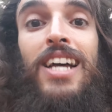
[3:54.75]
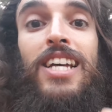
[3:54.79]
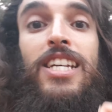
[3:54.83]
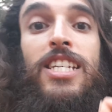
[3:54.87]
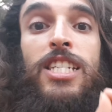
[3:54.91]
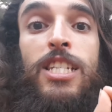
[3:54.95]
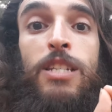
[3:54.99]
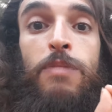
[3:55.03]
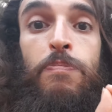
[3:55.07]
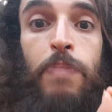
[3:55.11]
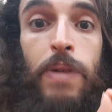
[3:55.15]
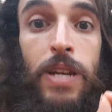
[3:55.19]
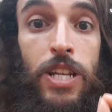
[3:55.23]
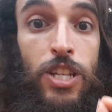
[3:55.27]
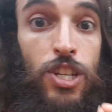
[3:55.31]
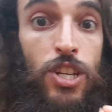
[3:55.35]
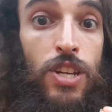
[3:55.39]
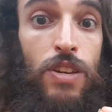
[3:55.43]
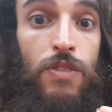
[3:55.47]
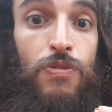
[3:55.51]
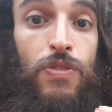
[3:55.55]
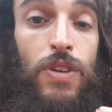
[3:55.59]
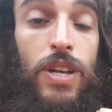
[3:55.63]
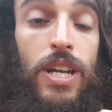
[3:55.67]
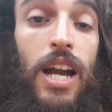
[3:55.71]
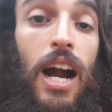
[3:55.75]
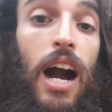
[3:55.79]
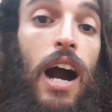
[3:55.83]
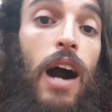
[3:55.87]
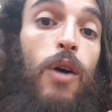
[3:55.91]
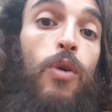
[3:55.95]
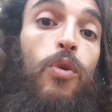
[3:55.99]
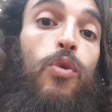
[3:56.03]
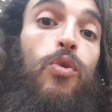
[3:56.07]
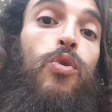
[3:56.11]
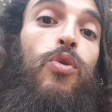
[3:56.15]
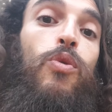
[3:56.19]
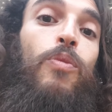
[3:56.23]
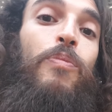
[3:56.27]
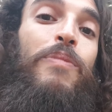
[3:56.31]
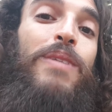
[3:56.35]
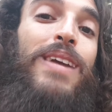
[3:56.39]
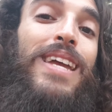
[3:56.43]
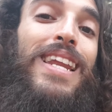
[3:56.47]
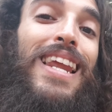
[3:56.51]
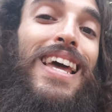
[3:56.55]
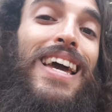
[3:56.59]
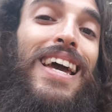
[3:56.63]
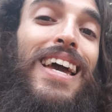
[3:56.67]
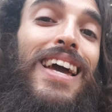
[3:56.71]
specifica,
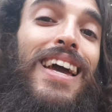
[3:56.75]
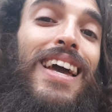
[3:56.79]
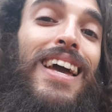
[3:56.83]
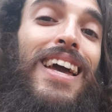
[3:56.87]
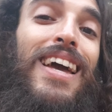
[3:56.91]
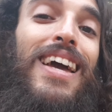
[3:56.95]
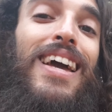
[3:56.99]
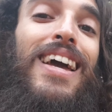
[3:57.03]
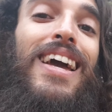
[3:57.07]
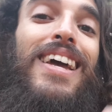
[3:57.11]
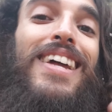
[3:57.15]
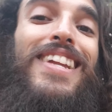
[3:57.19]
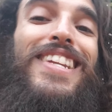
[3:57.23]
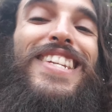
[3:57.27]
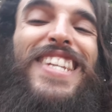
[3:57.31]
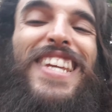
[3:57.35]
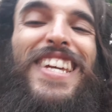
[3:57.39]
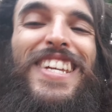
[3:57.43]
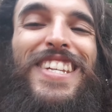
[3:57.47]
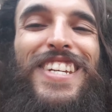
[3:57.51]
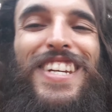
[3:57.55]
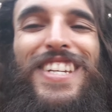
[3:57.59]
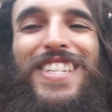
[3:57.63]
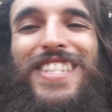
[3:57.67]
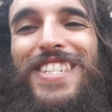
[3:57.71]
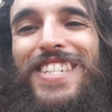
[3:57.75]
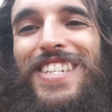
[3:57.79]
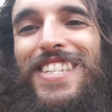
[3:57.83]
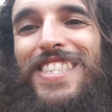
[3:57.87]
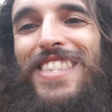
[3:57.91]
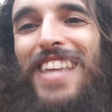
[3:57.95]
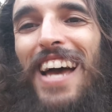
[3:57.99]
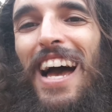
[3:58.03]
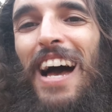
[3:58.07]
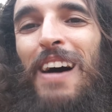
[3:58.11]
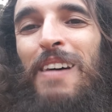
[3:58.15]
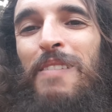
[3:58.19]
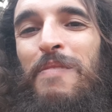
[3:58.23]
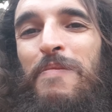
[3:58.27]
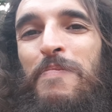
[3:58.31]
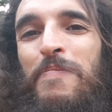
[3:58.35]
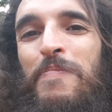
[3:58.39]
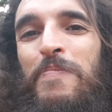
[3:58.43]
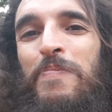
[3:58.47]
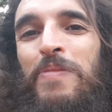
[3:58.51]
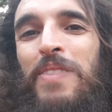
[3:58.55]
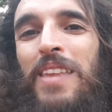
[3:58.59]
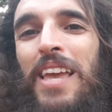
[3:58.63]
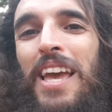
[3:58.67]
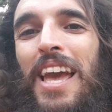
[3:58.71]
umile necessità.
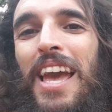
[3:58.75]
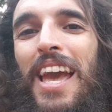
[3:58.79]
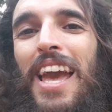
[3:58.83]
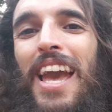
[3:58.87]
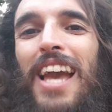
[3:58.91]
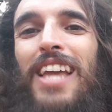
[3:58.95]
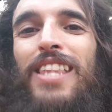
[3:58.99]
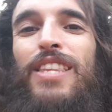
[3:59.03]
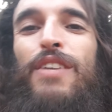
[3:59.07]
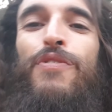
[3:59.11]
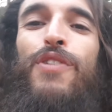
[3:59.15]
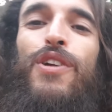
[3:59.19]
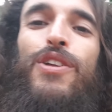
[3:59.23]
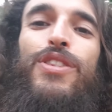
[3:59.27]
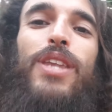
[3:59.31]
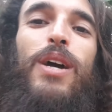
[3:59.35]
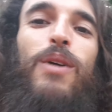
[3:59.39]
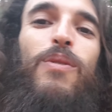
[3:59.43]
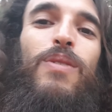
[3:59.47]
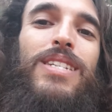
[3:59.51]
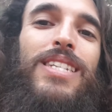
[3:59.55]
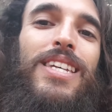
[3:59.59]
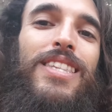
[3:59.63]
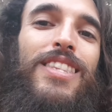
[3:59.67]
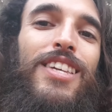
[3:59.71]
E di fronte a questa